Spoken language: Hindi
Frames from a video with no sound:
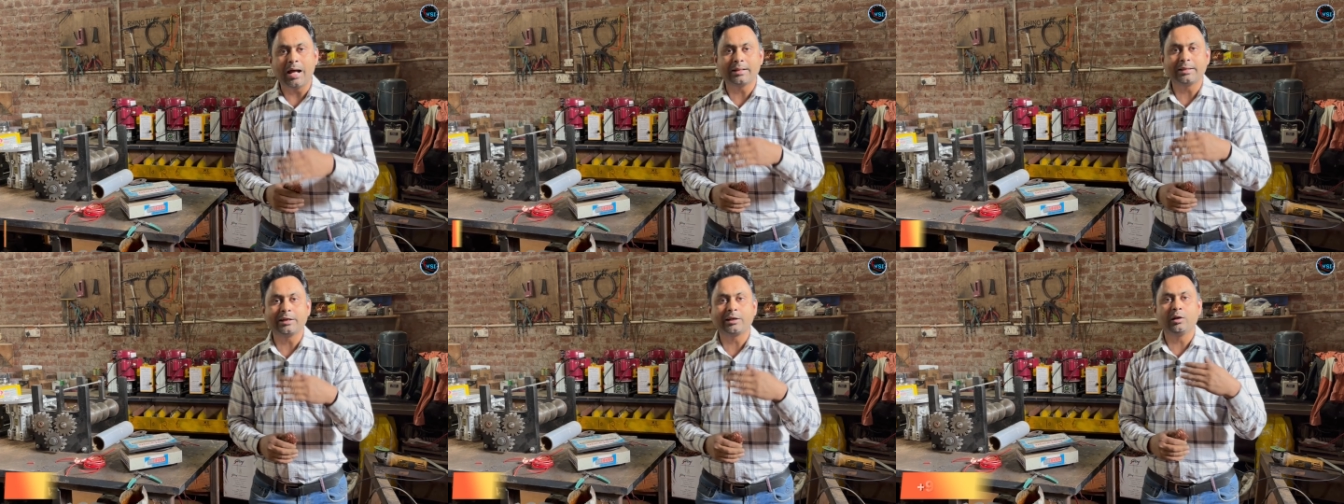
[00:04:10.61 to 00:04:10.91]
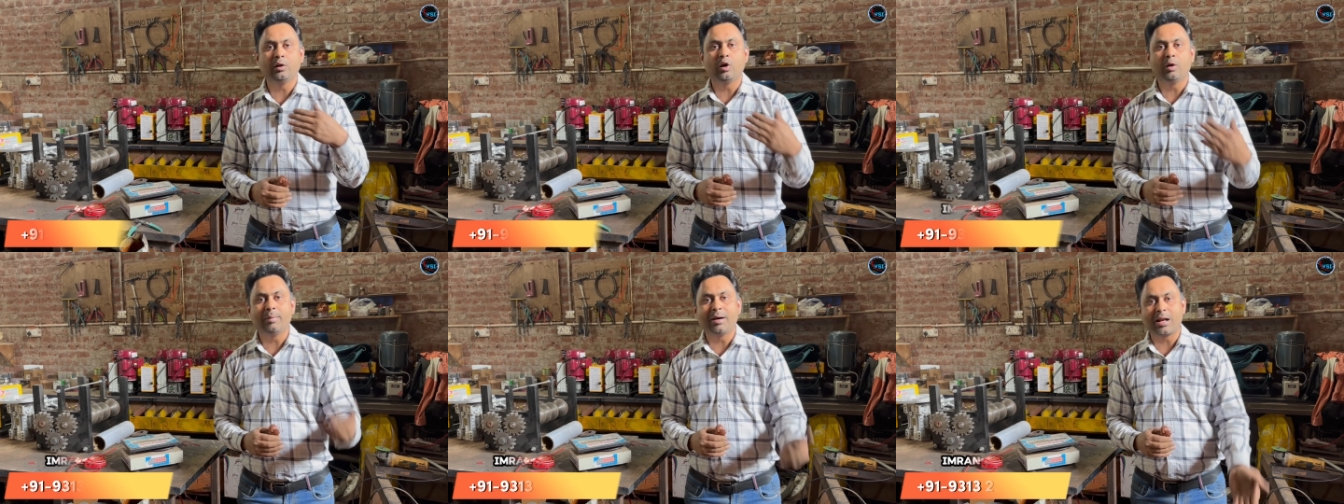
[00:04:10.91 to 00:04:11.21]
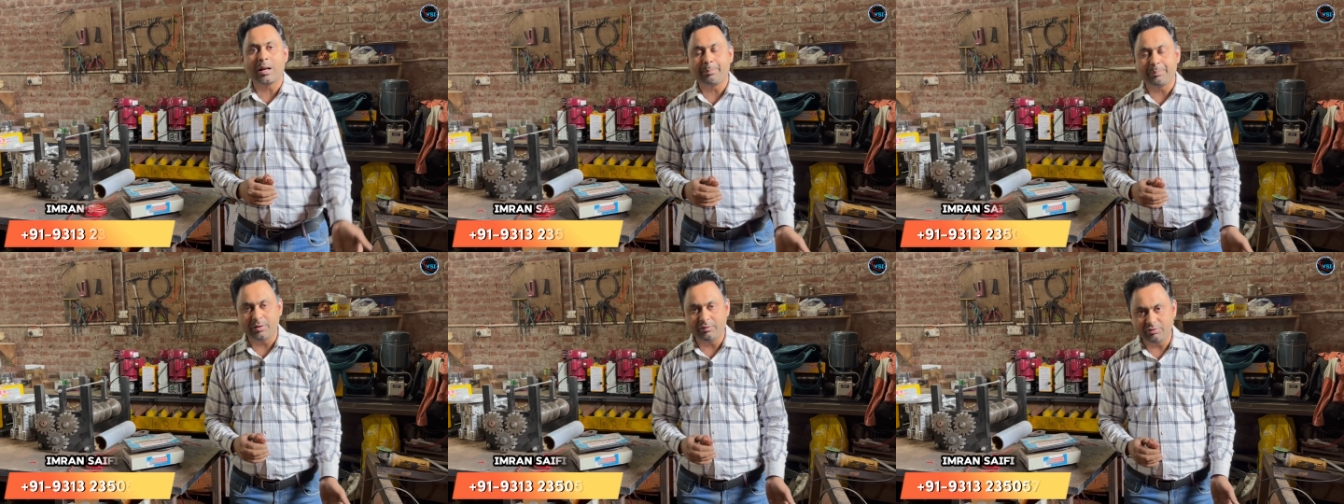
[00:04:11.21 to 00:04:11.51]
आधा किलो
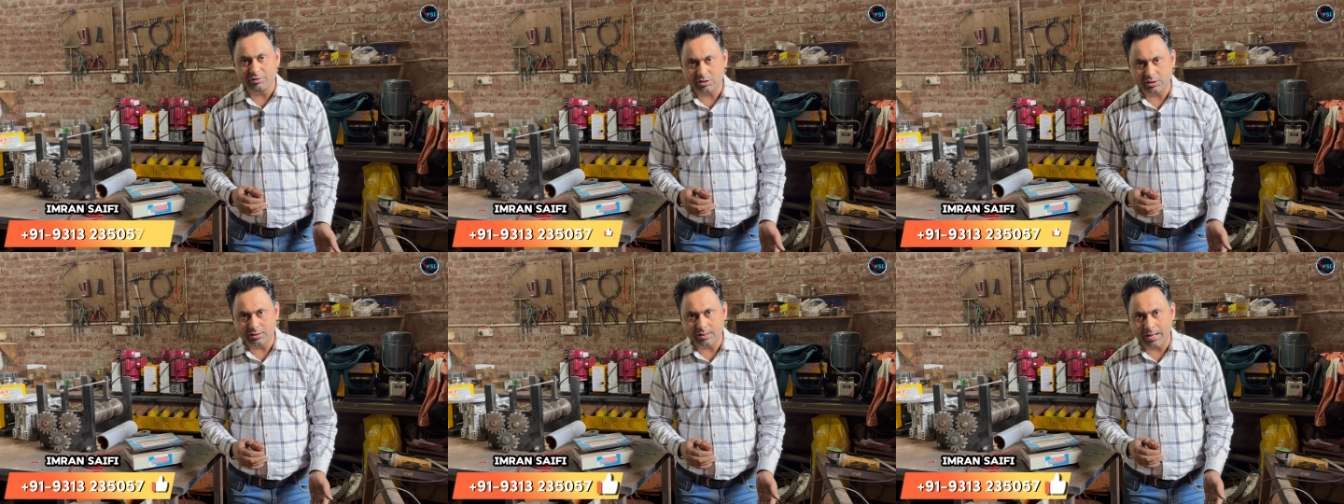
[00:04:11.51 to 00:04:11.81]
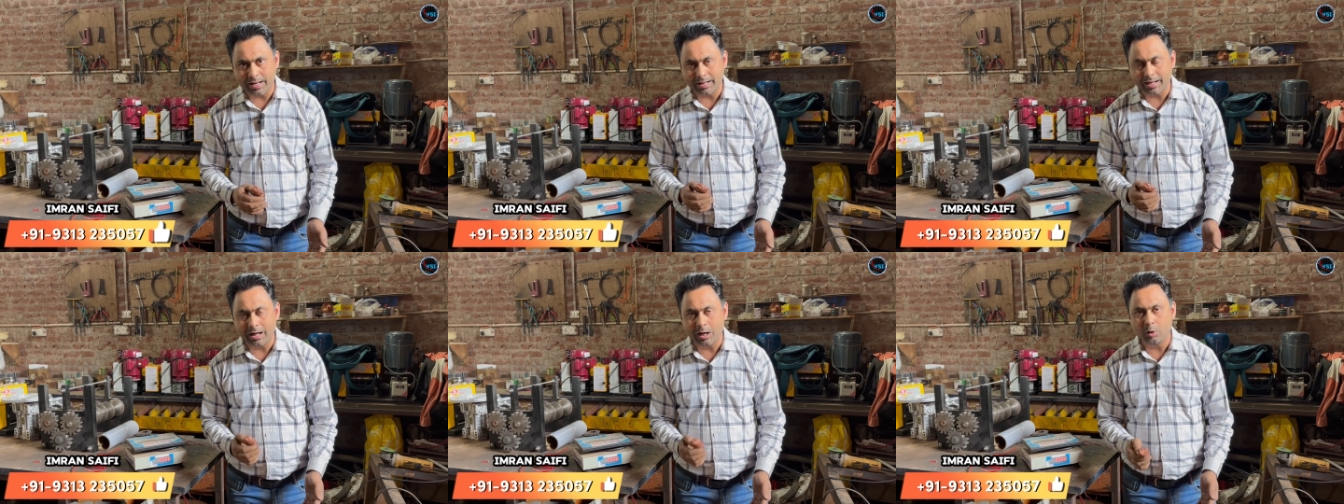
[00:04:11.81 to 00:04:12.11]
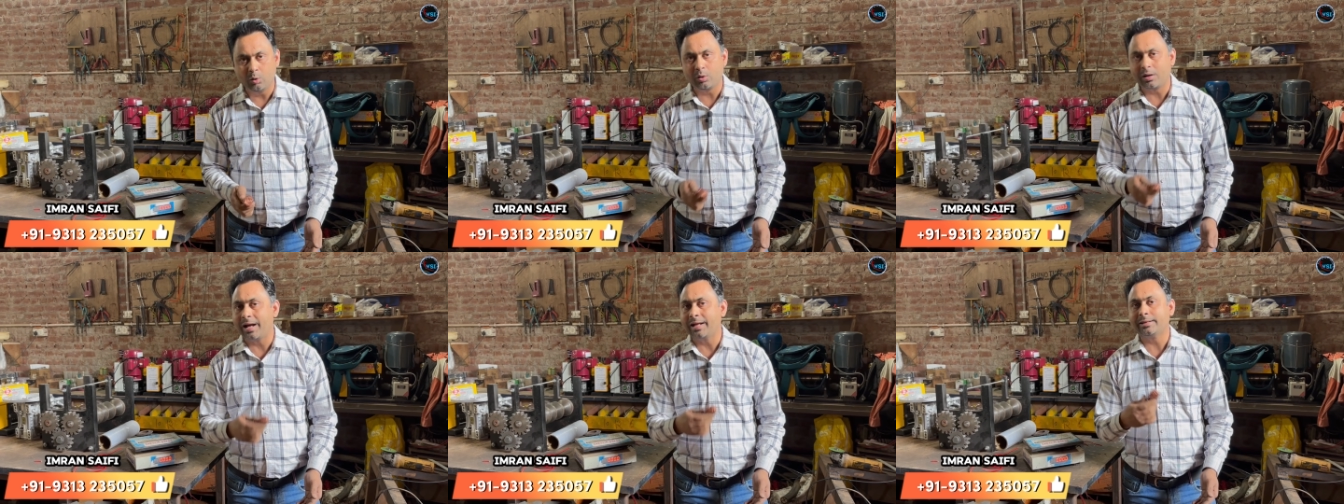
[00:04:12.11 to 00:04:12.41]
हमारा पीवीसी जाएगा
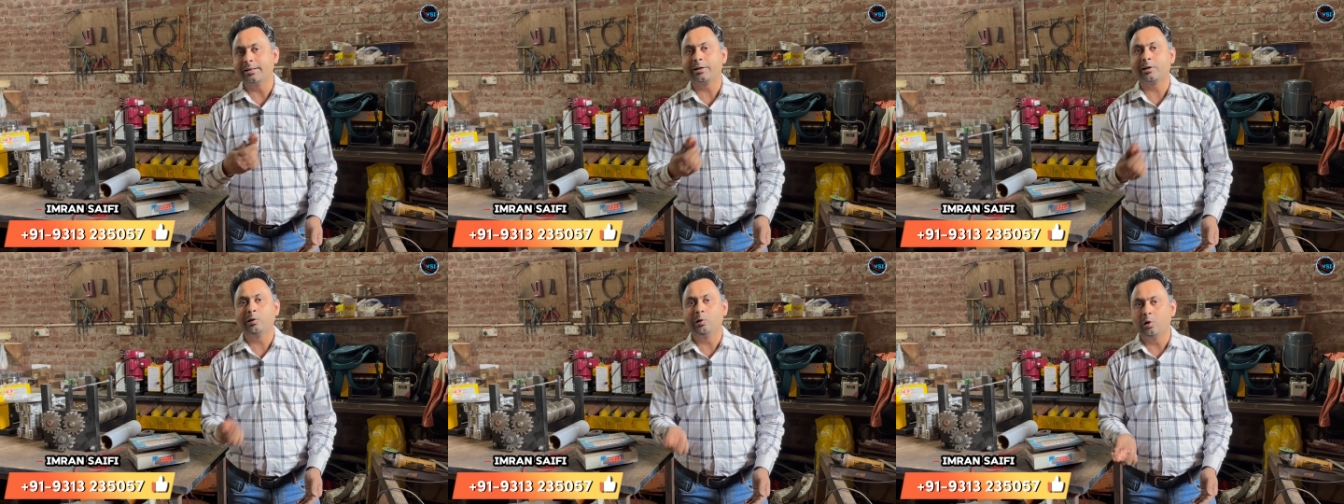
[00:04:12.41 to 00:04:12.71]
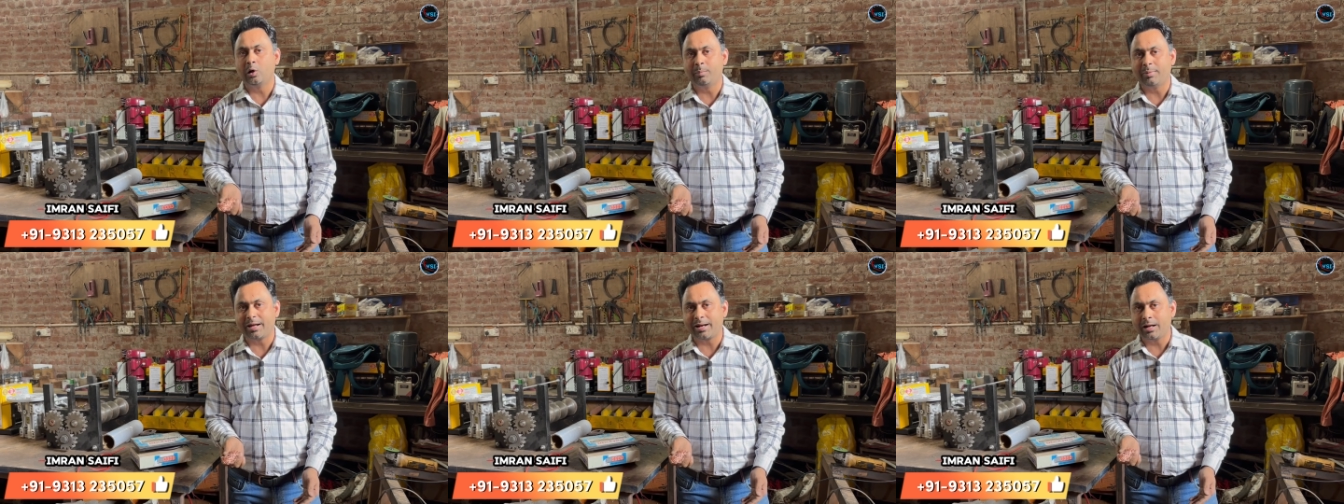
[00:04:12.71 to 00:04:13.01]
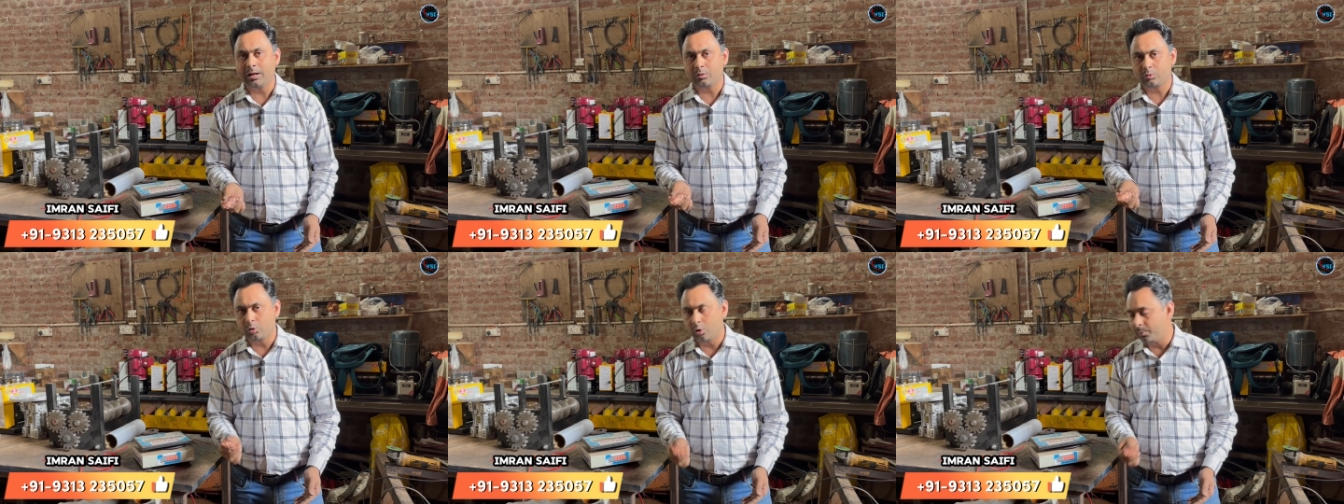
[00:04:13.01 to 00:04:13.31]
और आधा किलो
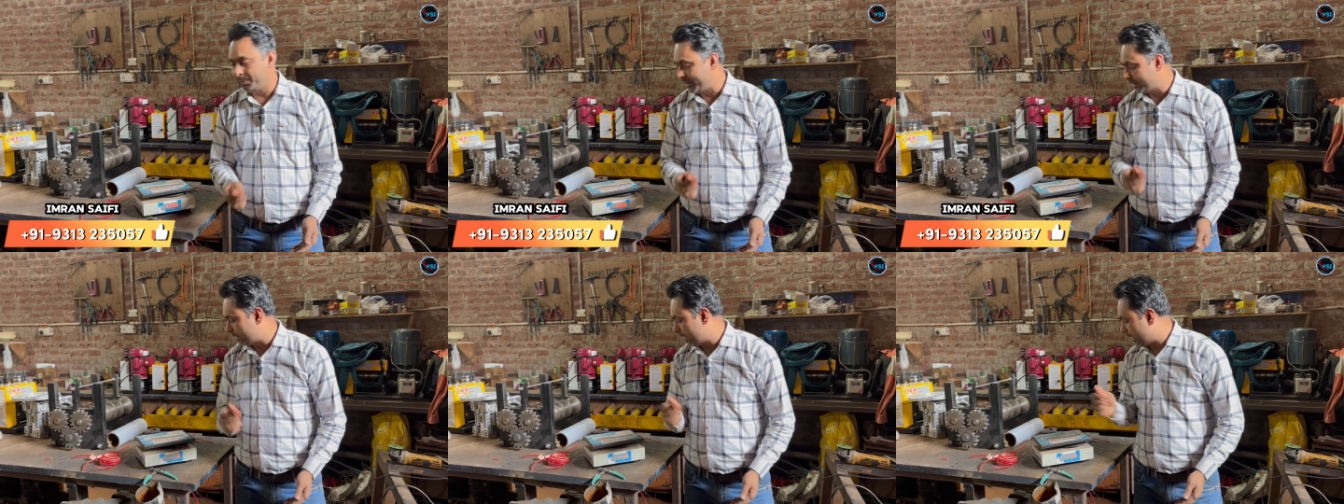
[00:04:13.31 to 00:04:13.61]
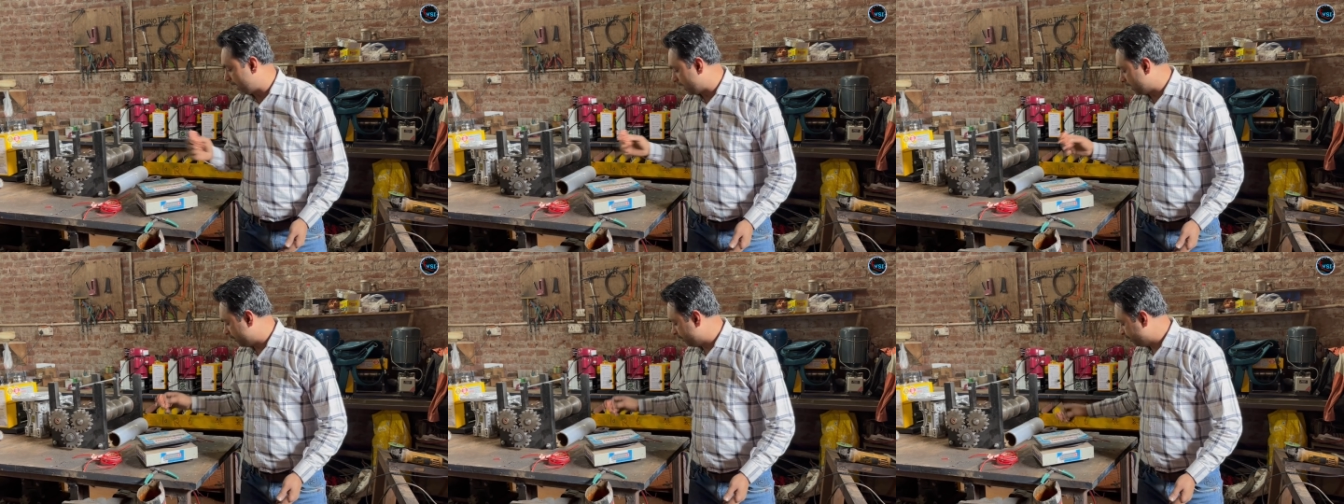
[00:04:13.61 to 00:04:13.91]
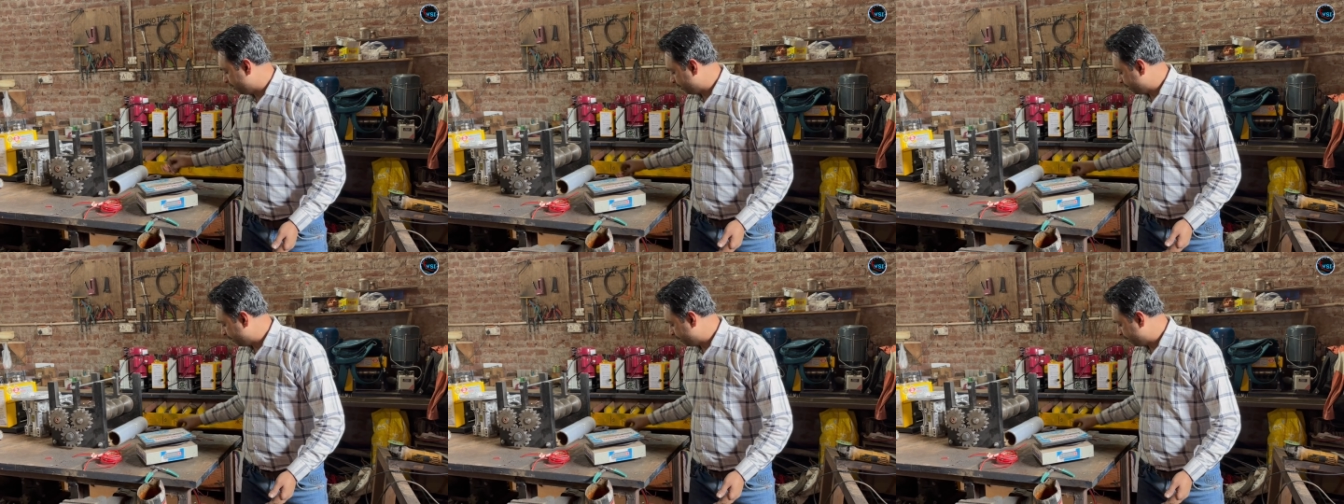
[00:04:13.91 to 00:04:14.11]
हमारा कॉपर जाएगा